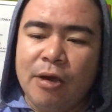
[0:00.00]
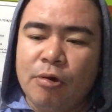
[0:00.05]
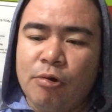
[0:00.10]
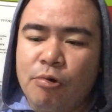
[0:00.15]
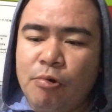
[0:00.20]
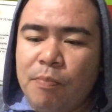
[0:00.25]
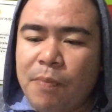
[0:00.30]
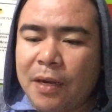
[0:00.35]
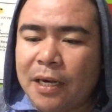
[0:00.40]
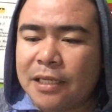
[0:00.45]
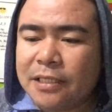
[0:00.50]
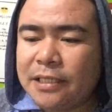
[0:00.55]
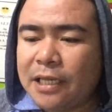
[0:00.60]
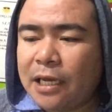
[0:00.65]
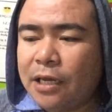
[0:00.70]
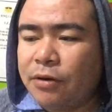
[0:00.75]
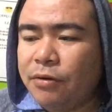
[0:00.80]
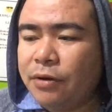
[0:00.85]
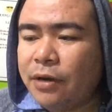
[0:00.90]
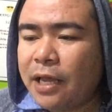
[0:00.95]
upang nasa
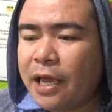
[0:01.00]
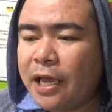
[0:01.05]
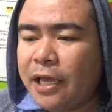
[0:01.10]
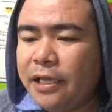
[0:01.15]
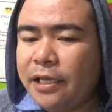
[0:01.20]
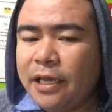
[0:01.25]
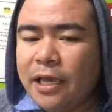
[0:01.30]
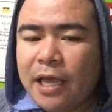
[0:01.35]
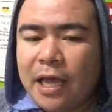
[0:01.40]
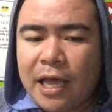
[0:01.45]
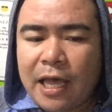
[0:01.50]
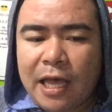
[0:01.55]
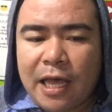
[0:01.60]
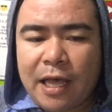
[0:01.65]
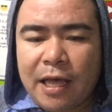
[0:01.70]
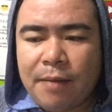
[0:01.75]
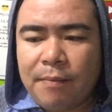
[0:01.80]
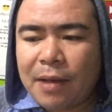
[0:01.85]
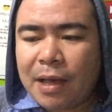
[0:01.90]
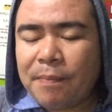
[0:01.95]
ganun ay
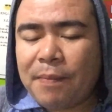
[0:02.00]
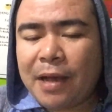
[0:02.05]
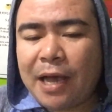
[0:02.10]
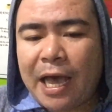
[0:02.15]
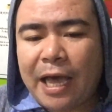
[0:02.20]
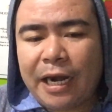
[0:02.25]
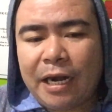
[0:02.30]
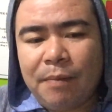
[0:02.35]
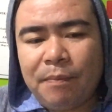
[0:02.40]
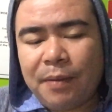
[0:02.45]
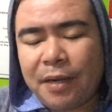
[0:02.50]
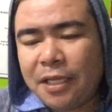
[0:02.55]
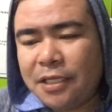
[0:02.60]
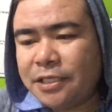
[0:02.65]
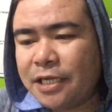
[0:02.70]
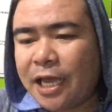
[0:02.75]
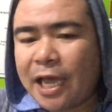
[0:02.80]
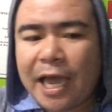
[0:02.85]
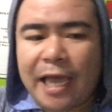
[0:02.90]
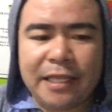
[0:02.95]
uh, makapag-aral pa rin
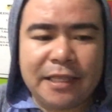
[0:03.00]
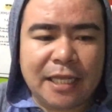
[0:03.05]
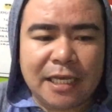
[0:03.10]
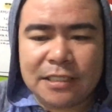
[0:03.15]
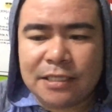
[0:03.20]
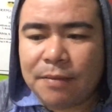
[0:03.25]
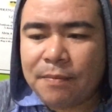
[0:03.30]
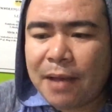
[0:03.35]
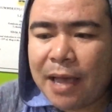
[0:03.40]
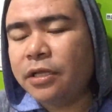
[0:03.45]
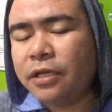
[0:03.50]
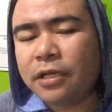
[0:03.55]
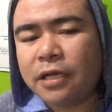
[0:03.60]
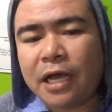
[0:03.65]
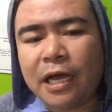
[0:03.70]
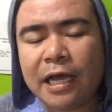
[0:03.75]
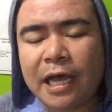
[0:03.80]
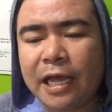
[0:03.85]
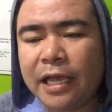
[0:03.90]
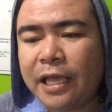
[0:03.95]
siya kahit nasa bahay.
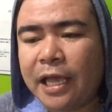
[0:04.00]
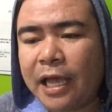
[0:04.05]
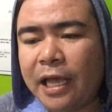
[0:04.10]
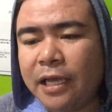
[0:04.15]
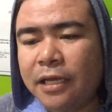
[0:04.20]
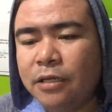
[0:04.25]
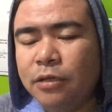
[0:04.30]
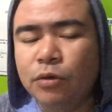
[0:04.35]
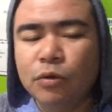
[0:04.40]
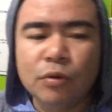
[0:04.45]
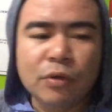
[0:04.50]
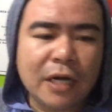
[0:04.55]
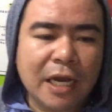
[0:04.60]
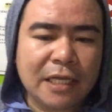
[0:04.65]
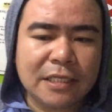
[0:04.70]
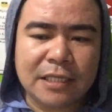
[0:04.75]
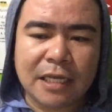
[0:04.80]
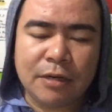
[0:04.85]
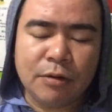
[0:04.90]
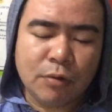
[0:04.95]
Kagaya nung,
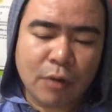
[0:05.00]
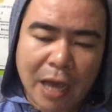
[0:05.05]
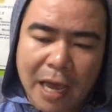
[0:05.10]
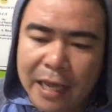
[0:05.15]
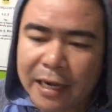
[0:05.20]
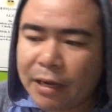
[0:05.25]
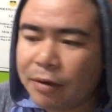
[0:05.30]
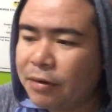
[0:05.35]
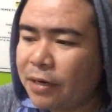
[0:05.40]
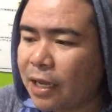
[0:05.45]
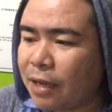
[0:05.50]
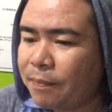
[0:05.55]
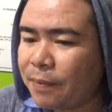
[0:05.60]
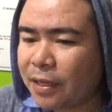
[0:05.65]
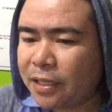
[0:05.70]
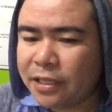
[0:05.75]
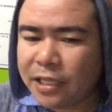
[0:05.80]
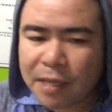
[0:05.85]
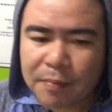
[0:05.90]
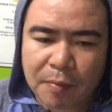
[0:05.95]
nasa, nung araw na
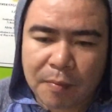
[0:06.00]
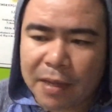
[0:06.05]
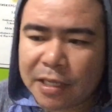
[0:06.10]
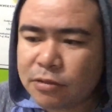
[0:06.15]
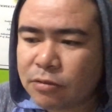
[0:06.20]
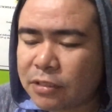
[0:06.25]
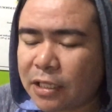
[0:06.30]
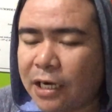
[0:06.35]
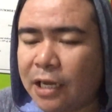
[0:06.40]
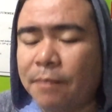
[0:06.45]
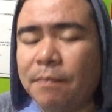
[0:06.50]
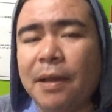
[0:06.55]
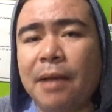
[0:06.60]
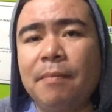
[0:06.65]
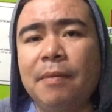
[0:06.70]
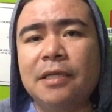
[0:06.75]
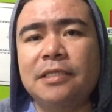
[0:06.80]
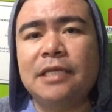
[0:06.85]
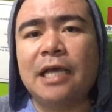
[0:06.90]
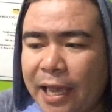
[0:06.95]
kapag hindi ka pumasok talagang
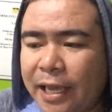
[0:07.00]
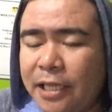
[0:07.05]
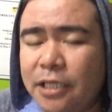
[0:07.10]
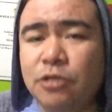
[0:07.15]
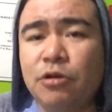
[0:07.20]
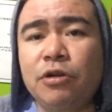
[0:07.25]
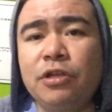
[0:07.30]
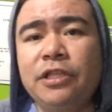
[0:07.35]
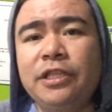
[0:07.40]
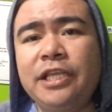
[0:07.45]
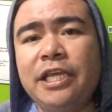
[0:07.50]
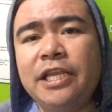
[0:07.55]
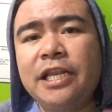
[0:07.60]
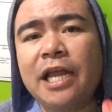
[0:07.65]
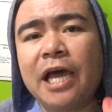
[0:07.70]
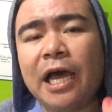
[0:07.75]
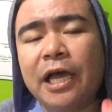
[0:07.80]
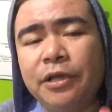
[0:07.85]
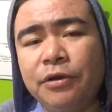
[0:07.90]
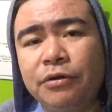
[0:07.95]
babagsak. So hindi
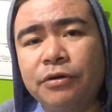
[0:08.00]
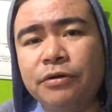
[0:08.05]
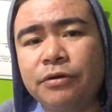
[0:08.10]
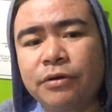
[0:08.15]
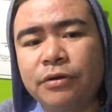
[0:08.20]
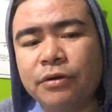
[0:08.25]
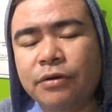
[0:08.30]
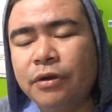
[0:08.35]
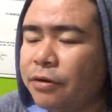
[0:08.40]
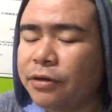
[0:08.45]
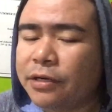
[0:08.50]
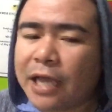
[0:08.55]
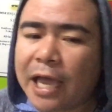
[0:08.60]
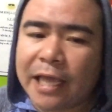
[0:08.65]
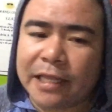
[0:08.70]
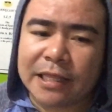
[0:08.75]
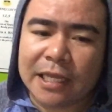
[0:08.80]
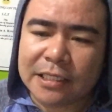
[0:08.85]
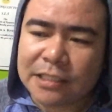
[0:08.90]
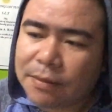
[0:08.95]
na ngayon.
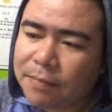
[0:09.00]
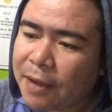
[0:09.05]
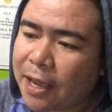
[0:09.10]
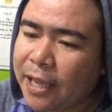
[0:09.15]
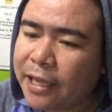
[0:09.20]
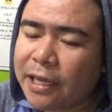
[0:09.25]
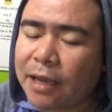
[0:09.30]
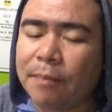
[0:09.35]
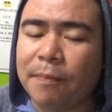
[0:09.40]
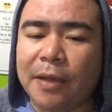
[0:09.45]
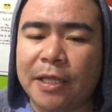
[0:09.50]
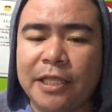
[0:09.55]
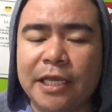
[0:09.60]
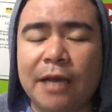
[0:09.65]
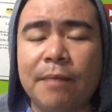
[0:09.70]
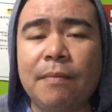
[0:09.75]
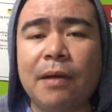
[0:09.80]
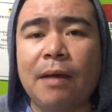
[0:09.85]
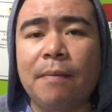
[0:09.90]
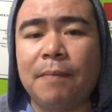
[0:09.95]
Kahit nasa bahay ka, pwede
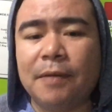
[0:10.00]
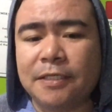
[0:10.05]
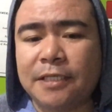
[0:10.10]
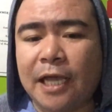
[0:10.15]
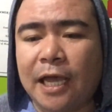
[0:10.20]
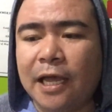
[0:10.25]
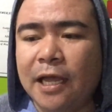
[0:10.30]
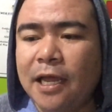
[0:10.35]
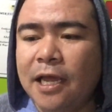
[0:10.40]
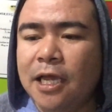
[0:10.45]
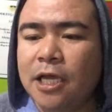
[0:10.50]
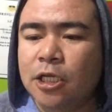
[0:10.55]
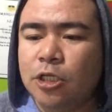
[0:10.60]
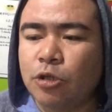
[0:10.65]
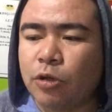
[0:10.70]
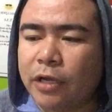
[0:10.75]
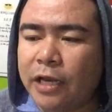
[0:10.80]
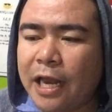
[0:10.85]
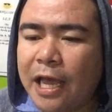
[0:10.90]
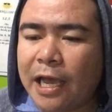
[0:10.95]
kang makapasa.
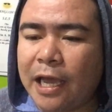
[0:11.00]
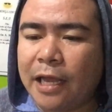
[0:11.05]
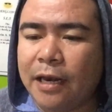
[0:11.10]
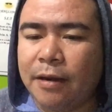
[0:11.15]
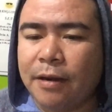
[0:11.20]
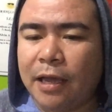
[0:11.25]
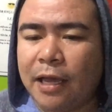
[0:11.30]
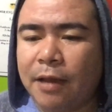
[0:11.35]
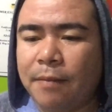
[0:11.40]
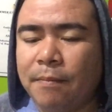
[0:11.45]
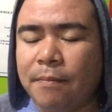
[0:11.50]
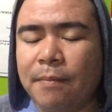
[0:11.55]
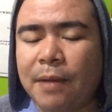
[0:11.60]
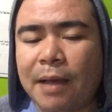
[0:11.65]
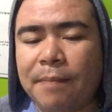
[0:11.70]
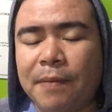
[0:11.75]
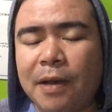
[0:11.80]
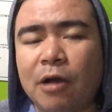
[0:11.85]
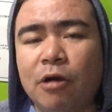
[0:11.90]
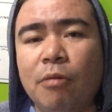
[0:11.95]
So kailangan um,
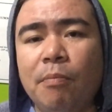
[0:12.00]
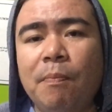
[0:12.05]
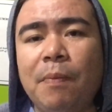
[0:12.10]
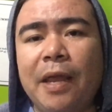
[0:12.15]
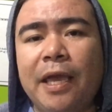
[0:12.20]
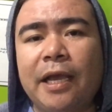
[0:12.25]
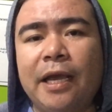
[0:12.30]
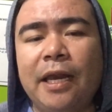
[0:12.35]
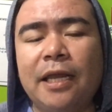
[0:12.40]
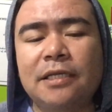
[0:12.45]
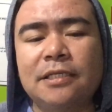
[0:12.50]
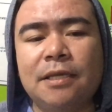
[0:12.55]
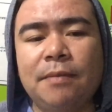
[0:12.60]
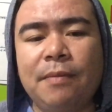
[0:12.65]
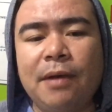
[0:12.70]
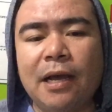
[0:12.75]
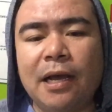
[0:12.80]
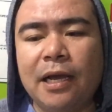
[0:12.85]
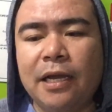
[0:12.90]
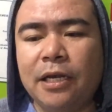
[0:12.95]
makapag-comply ka lang sa
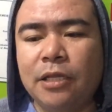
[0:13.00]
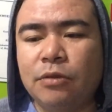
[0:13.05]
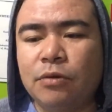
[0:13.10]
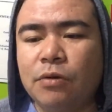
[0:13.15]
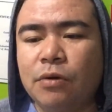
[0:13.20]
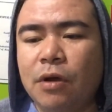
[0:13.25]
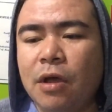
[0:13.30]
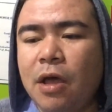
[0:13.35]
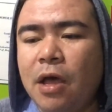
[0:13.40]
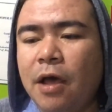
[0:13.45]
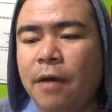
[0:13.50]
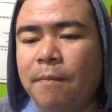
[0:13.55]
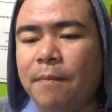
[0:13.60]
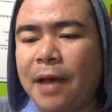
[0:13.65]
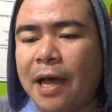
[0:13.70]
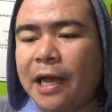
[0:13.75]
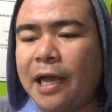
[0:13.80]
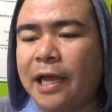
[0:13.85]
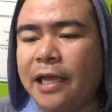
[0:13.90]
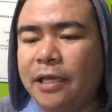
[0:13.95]
mga ganitong
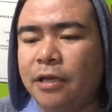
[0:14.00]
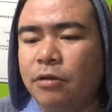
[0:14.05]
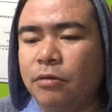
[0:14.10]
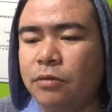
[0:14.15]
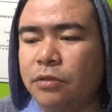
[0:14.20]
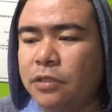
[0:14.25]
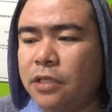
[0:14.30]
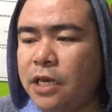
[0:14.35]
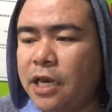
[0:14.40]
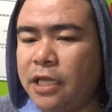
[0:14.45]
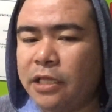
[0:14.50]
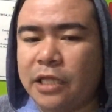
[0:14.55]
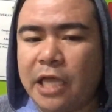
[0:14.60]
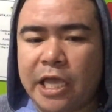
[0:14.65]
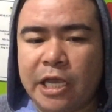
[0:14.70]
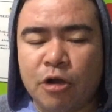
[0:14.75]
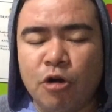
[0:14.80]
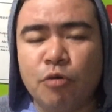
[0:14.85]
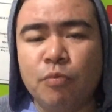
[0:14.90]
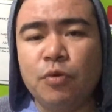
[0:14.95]
bagay. Yung
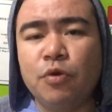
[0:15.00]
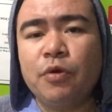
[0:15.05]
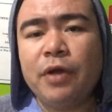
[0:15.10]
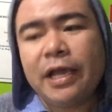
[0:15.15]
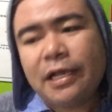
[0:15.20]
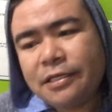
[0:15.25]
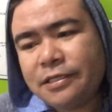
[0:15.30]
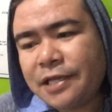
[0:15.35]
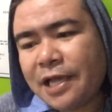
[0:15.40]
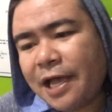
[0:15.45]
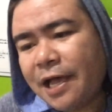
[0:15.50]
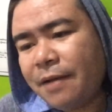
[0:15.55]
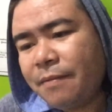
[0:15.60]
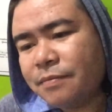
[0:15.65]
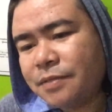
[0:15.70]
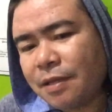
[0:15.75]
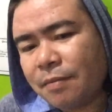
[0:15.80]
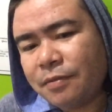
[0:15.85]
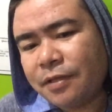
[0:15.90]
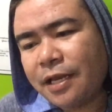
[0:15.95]
tinetake home yung
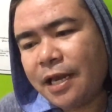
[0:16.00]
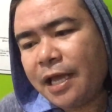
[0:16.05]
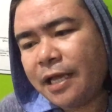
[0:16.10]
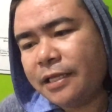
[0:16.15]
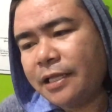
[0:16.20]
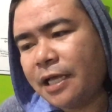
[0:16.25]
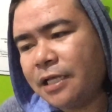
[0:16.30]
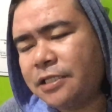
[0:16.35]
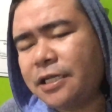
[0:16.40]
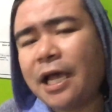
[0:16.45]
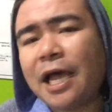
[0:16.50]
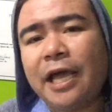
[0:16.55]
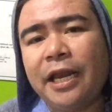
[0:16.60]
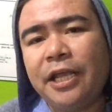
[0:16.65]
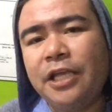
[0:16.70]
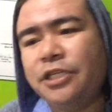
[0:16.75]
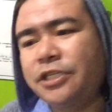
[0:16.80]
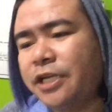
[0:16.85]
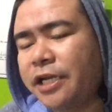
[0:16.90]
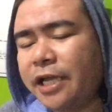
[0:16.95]
exam, something like that. Sa
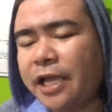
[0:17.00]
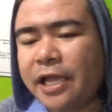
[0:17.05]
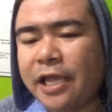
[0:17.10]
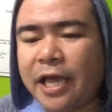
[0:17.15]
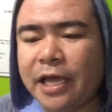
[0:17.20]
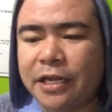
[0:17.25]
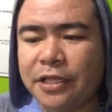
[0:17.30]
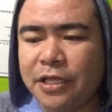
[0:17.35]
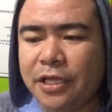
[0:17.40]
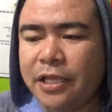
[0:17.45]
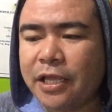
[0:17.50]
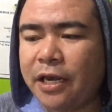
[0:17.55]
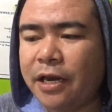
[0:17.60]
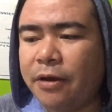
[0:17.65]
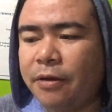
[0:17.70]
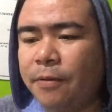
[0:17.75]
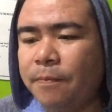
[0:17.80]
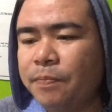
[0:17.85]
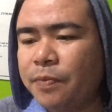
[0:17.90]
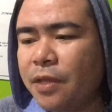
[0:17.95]
college, nangyayari din
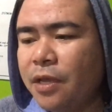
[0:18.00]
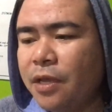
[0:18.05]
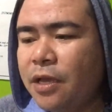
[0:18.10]
yan, ano?